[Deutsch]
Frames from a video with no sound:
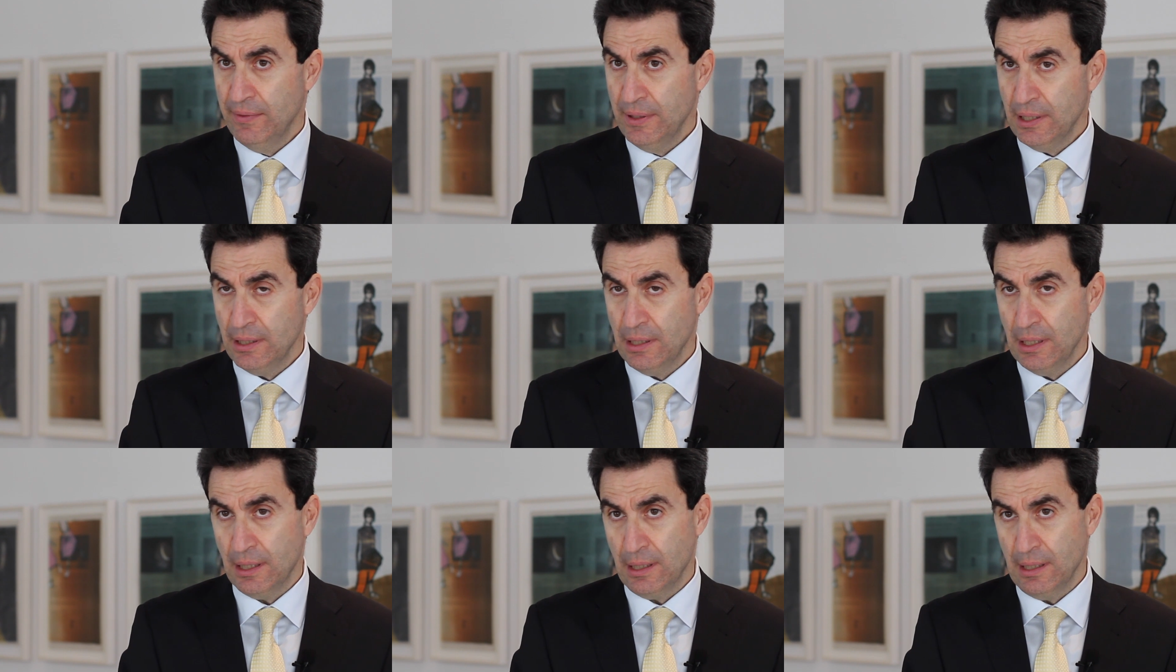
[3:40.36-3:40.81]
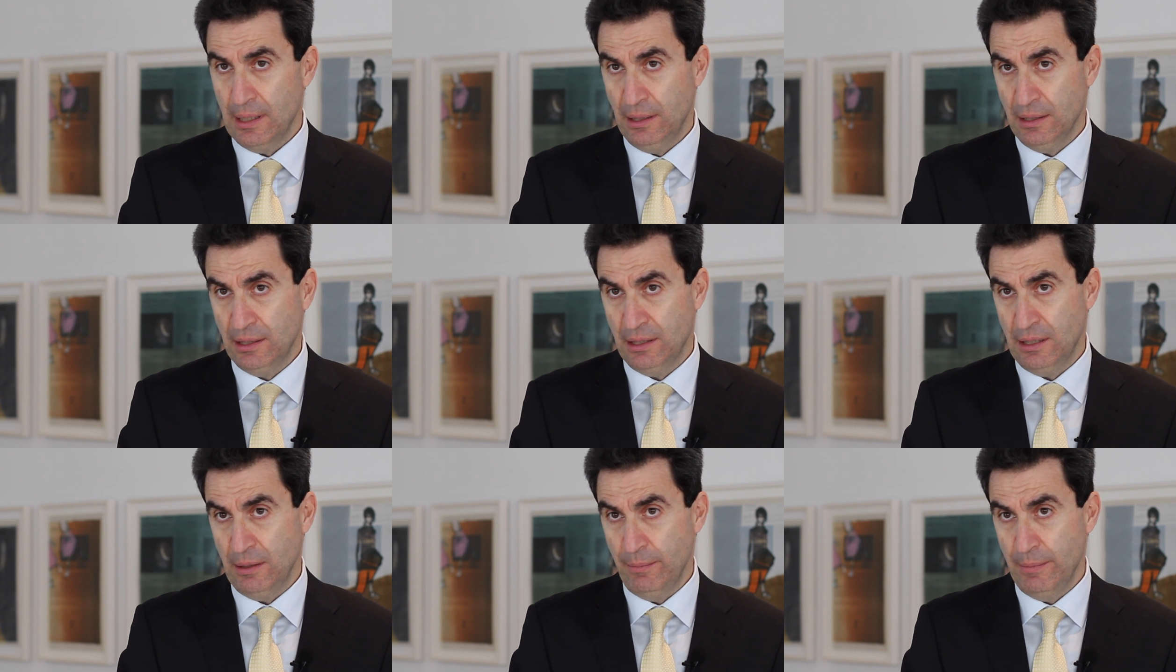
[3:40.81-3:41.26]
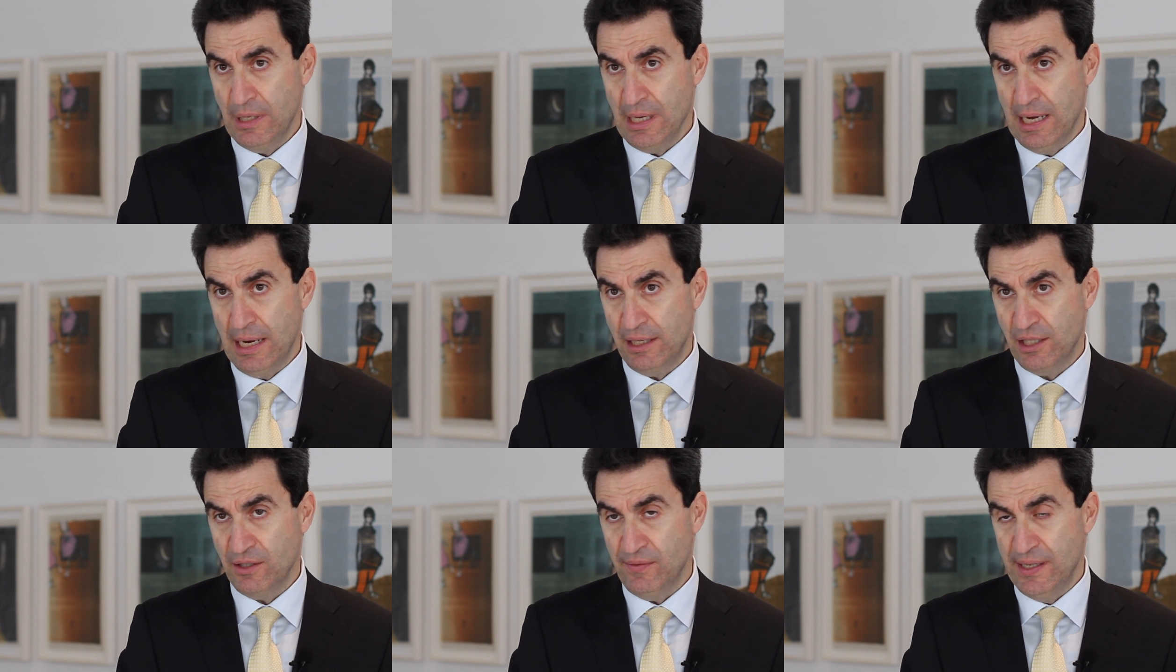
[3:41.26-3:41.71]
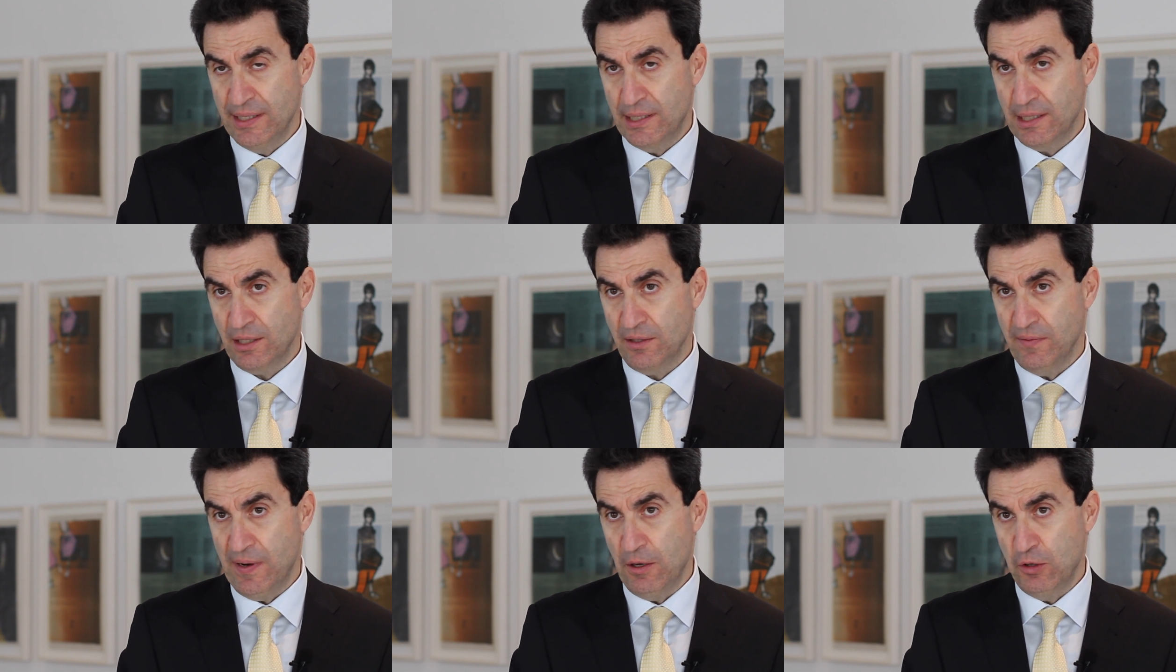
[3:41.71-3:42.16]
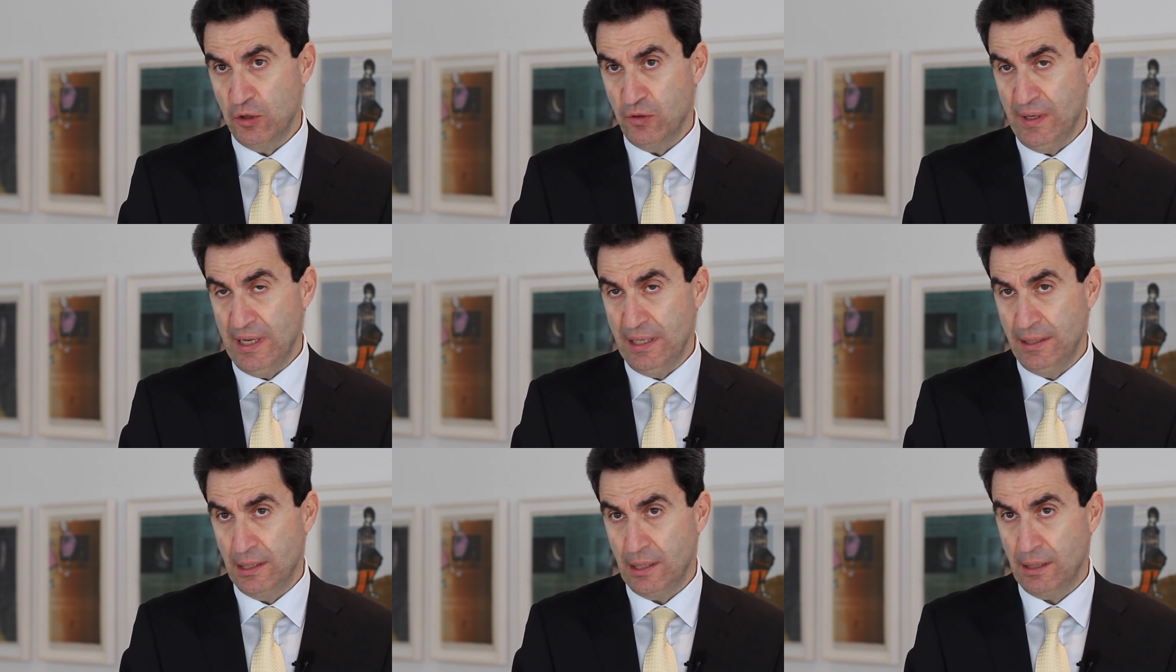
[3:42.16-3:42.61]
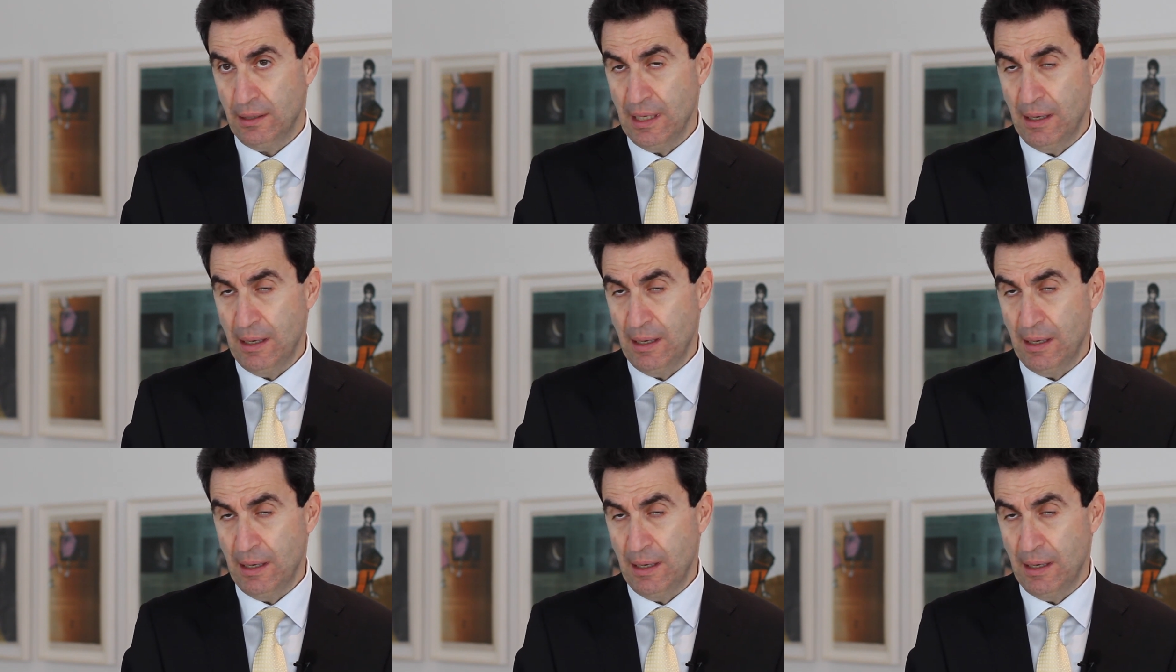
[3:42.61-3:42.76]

wichtig als im Jahr 2022.